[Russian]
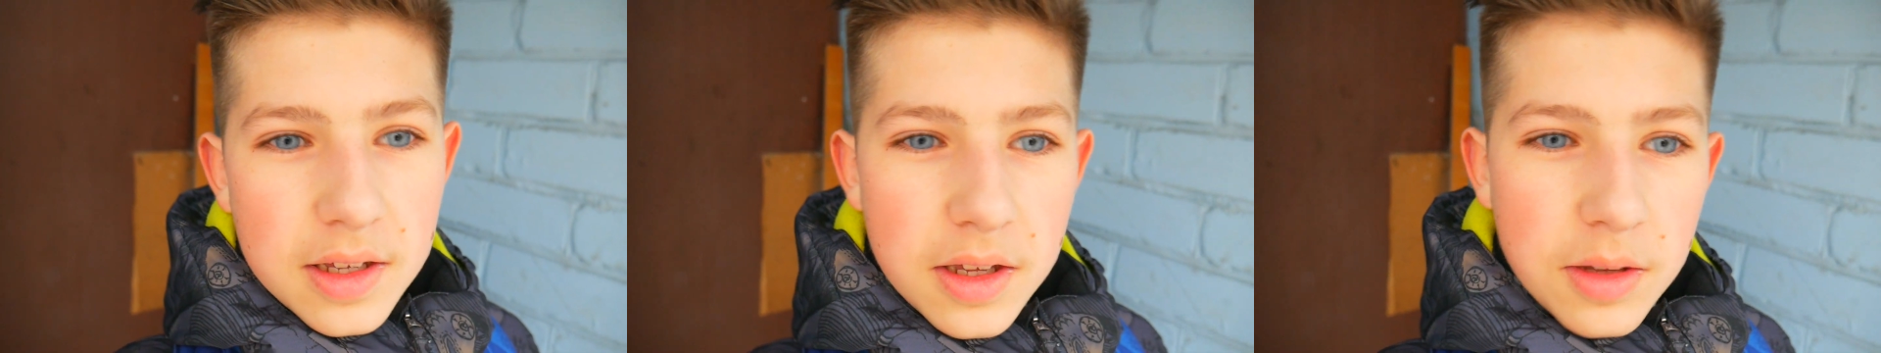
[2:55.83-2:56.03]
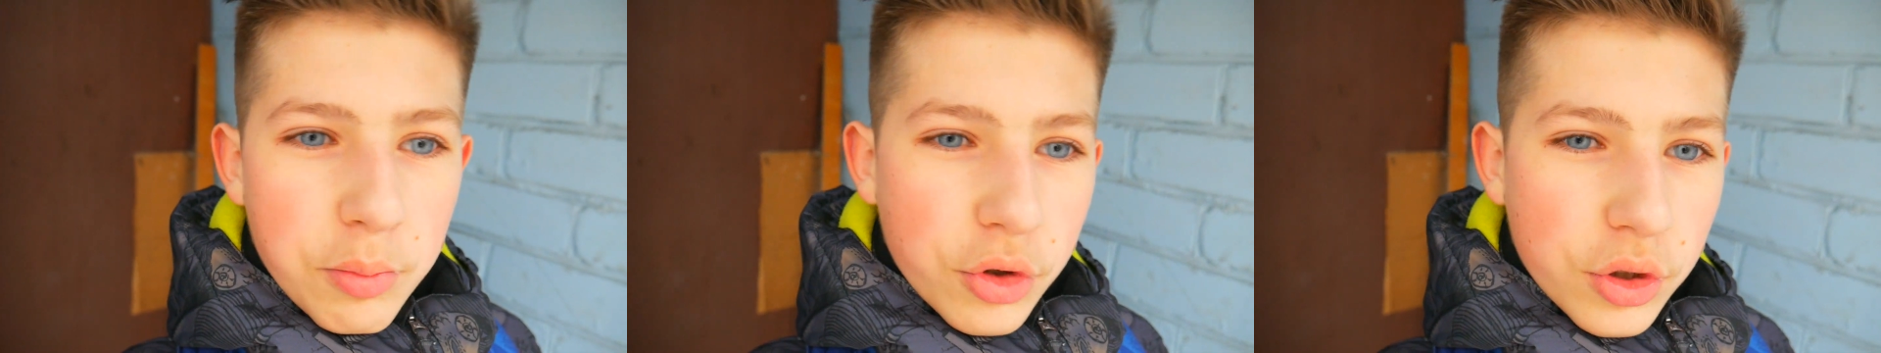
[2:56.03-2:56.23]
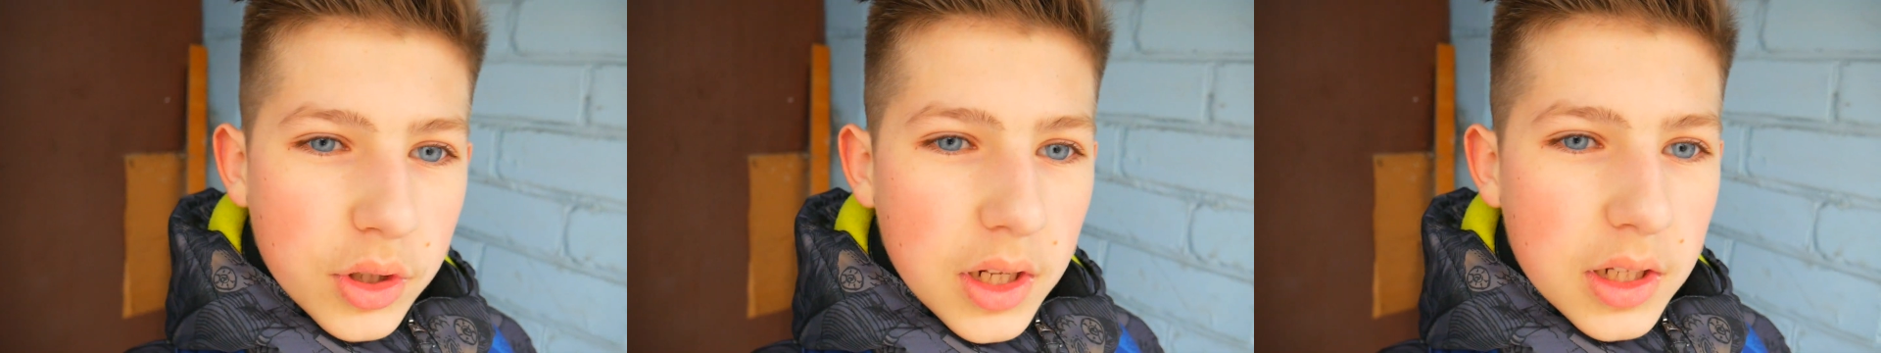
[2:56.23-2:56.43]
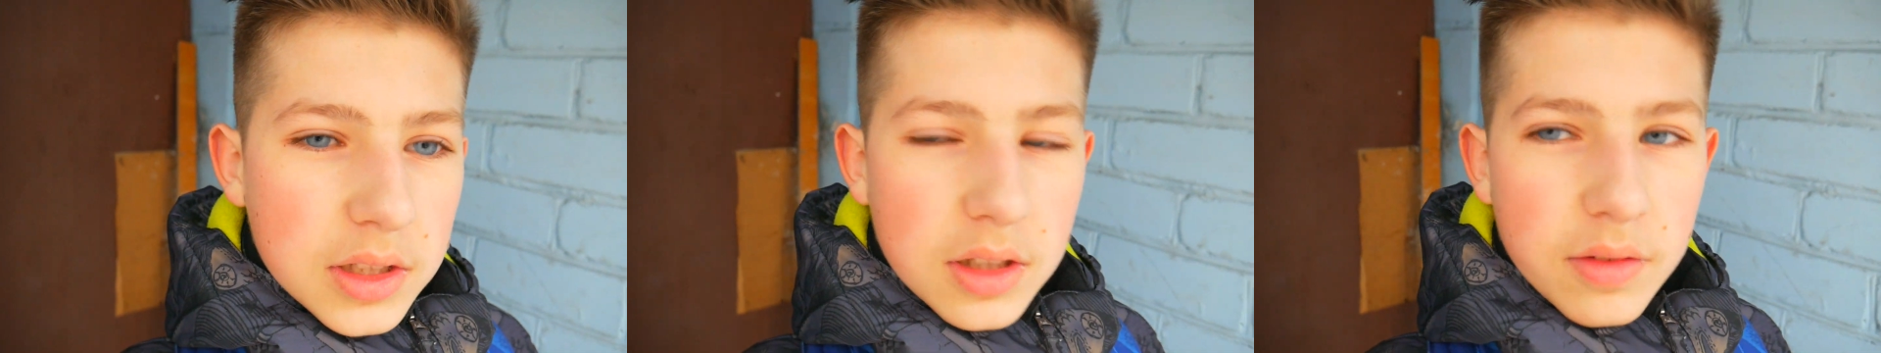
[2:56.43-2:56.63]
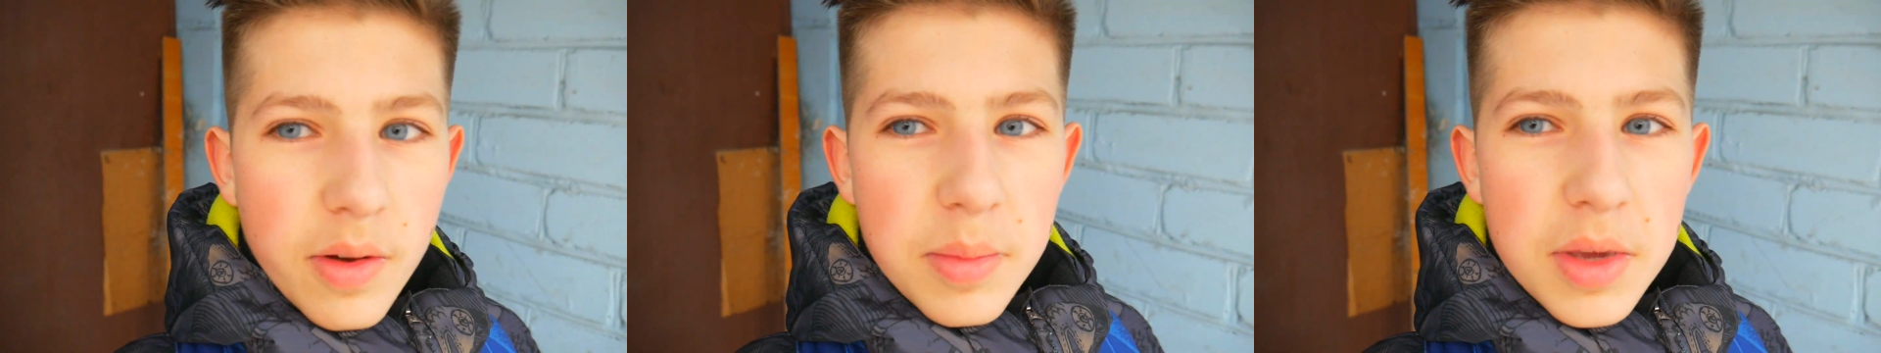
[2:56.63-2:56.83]
и будет
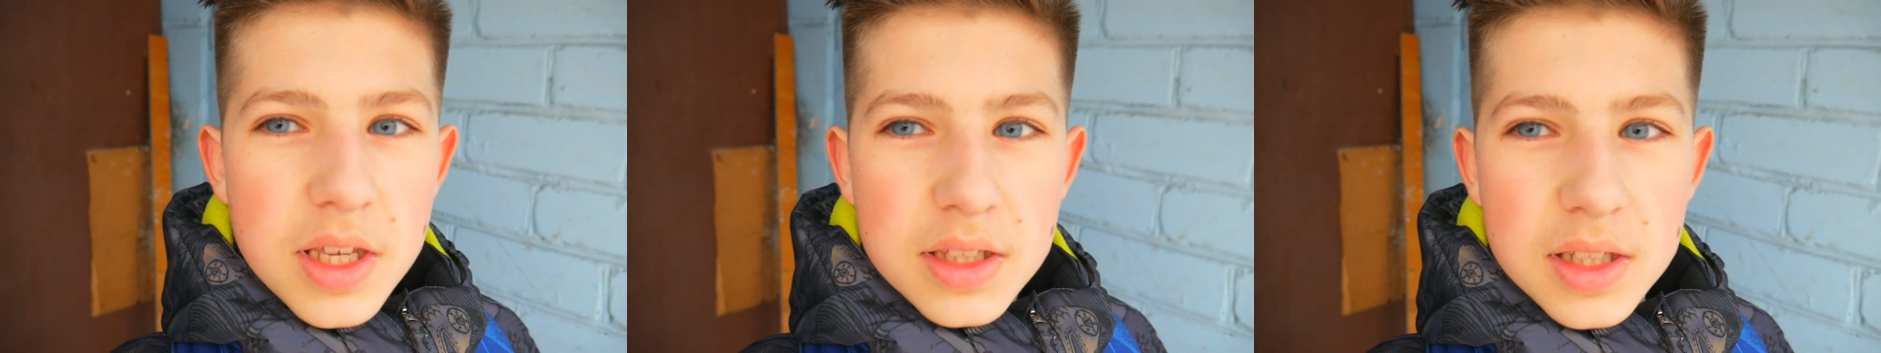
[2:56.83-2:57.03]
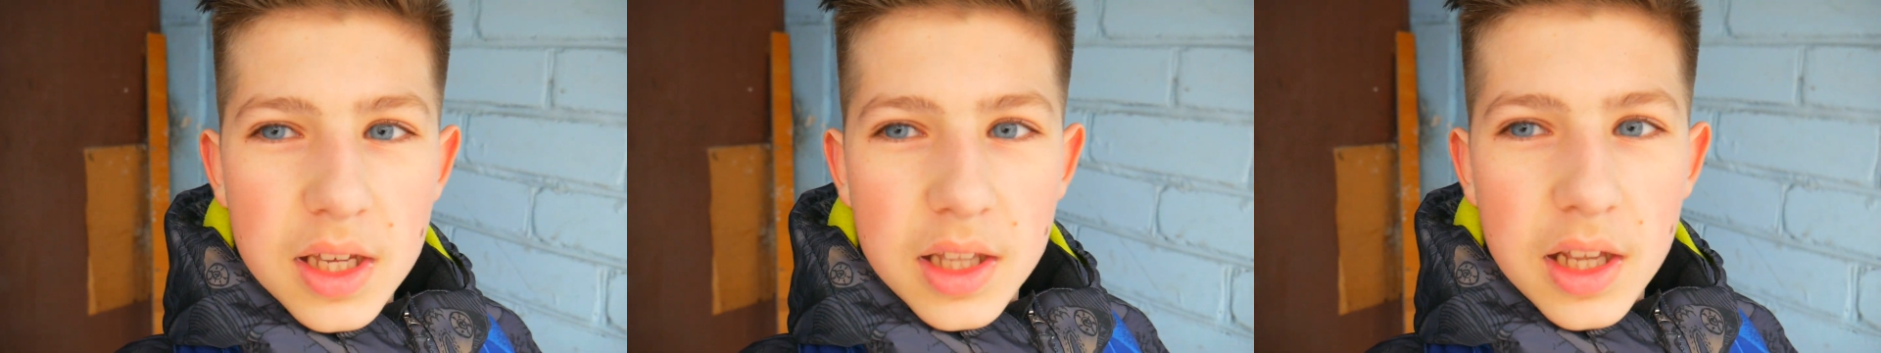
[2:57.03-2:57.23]
длиться два месяца,